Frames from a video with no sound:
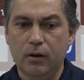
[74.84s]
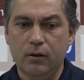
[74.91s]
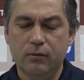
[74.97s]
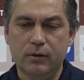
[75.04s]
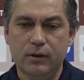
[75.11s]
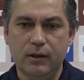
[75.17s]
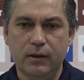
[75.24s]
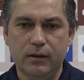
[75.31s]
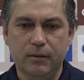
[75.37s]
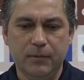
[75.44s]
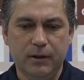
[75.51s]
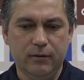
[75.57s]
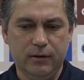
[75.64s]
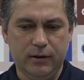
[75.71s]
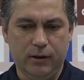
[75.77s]
Ну, знаете,
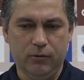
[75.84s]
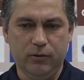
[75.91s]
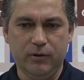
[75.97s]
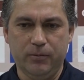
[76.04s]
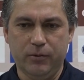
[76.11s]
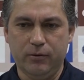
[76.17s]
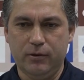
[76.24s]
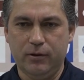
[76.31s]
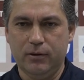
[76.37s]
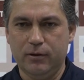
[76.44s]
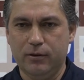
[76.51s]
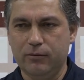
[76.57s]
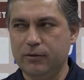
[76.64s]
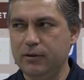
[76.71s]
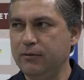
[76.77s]
мне вот такой вопрос
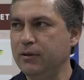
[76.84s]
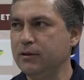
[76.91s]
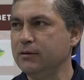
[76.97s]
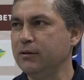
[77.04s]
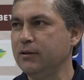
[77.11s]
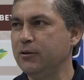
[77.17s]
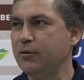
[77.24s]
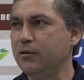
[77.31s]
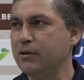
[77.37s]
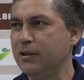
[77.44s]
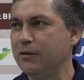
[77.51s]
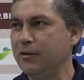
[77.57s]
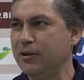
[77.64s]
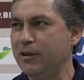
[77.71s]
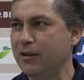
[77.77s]
удивил, не хочется
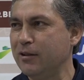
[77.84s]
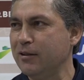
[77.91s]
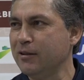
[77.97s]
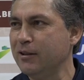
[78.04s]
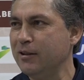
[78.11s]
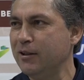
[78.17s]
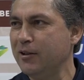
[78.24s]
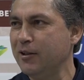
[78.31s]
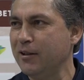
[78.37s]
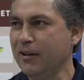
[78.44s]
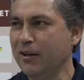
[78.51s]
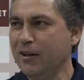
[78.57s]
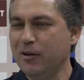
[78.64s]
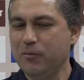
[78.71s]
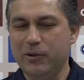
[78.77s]
отвечать, ты знаете,
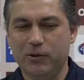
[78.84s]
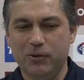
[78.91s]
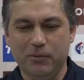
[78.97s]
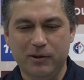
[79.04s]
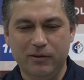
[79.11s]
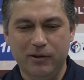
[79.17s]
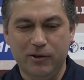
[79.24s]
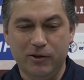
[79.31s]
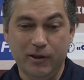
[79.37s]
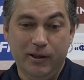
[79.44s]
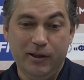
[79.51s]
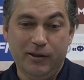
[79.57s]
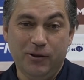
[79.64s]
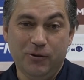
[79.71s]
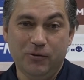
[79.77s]
потом говоришь, да
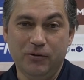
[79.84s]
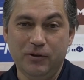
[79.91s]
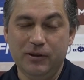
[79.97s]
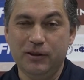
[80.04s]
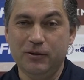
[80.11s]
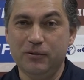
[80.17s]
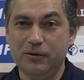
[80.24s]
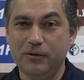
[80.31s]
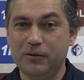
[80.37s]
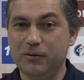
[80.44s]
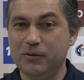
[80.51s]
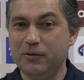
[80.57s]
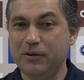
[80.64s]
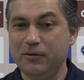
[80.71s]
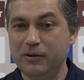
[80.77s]
нет, не
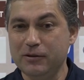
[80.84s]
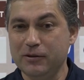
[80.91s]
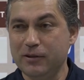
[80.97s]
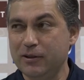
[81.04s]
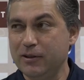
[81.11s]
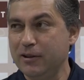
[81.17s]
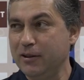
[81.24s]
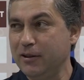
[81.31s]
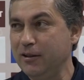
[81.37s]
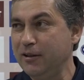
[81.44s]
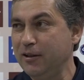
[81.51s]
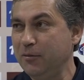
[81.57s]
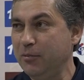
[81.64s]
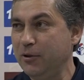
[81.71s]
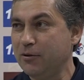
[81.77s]
удивил, да,
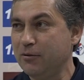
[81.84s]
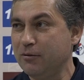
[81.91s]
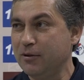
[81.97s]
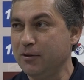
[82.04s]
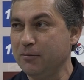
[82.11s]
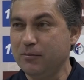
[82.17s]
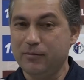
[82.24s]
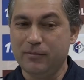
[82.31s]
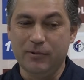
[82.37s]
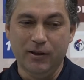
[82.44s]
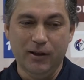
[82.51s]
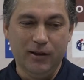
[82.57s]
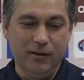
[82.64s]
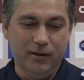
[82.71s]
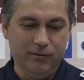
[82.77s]
и пишут там,
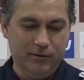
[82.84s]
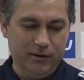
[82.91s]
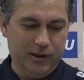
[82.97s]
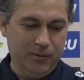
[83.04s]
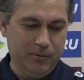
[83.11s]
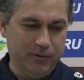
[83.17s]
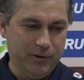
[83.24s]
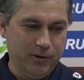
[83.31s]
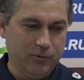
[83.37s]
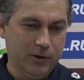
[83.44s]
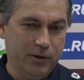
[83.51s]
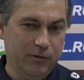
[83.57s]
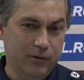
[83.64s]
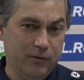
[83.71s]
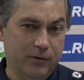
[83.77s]
Евдокимова не
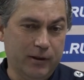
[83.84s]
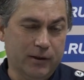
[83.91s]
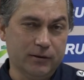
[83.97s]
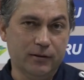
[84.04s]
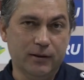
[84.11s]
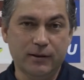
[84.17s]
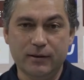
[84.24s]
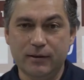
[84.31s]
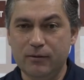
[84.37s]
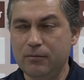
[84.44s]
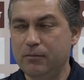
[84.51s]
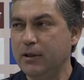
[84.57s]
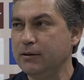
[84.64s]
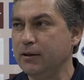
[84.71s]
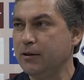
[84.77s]
удивил факел. Нас, ну,
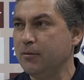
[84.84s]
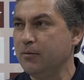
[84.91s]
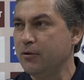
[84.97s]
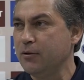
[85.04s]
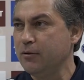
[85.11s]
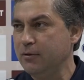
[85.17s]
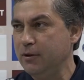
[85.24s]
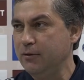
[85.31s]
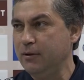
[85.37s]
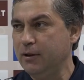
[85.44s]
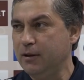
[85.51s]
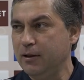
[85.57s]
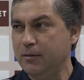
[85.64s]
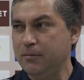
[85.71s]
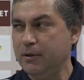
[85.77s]
мало чем можно удивить,
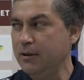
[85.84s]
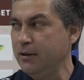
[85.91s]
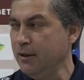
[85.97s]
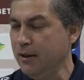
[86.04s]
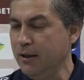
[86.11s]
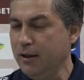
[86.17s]
да, мы